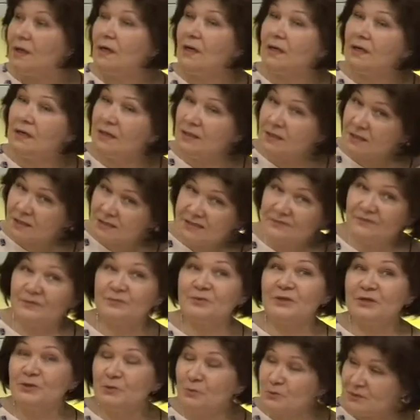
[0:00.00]
А если вы
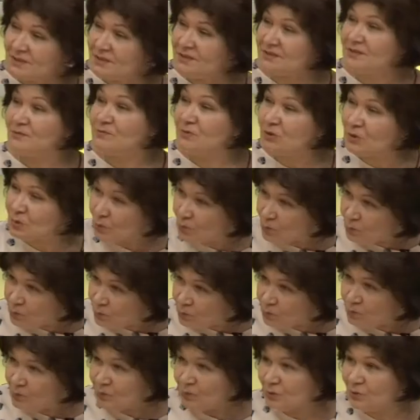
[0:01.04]
переносите
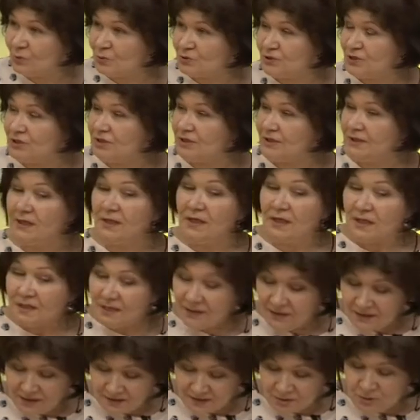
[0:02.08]
метку, так. ложечка,
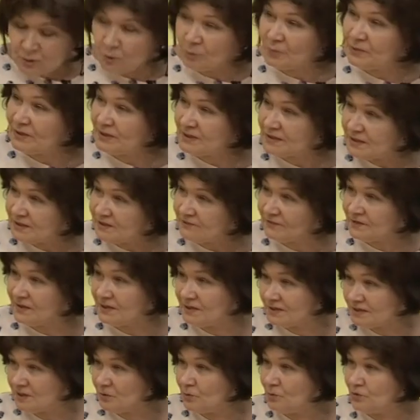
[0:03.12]
и теплые сливки,
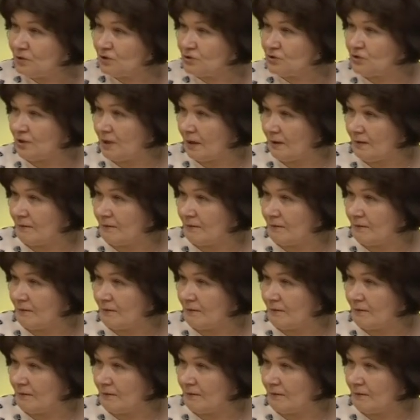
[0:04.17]
и зеленый чай.